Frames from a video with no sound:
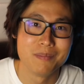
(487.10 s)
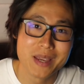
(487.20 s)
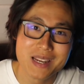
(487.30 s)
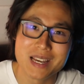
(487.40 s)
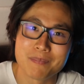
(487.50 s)
Mais
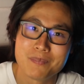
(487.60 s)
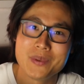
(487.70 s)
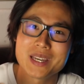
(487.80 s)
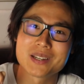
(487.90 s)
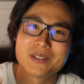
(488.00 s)
il y a
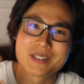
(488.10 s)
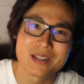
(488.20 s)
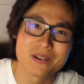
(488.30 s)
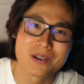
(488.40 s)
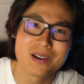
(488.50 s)
pire que ça
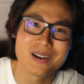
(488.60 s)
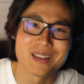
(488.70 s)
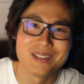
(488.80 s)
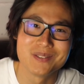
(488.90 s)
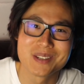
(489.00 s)
encore,
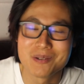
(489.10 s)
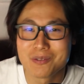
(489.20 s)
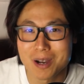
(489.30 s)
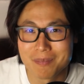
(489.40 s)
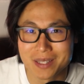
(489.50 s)
et nous allons
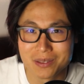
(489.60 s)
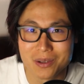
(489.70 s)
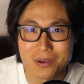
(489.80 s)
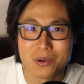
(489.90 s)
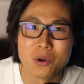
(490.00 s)
voir
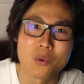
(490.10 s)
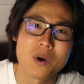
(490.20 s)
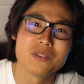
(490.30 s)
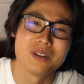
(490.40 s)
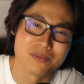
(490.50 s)
maintenant le roi
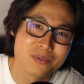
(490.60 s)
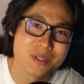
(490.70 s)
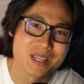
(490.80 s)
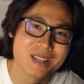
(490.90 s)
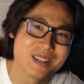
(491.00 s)
de la
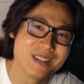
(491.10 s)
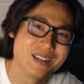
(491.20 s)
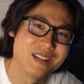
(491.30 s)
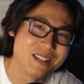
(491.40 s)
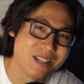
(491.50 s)
fusée,
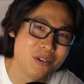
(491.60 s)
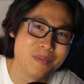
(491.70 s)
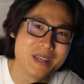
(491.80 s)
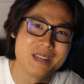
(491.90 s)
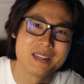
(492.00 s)
j'ai
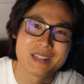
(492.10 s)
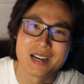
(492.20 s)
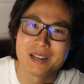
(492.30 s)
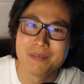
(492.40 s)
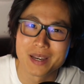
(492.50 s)
nommé
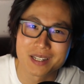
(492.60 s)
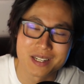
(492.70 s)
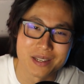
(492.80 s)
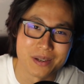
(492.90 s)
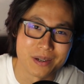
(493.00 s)
Kyle
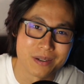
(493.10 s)
Berkshire.